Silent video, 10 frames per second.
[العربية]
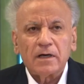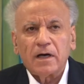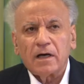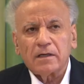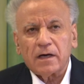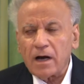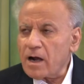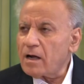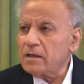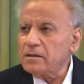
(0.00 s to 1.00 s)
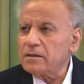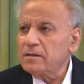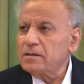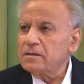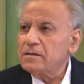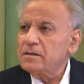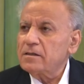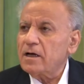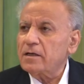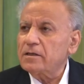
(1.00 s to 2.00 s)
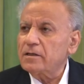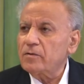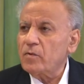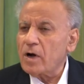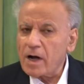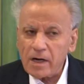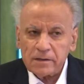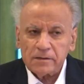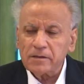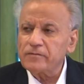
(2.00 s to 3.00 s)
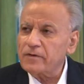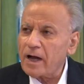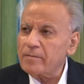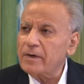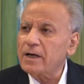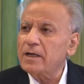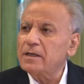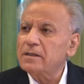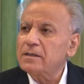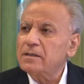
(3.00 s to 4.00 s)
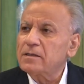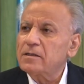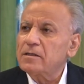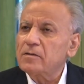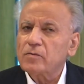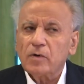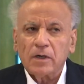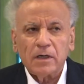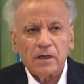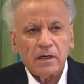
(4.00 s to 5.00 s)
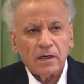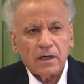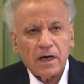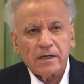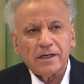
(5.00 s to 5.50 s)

كان رائع يعني وهادئ في عمله وكان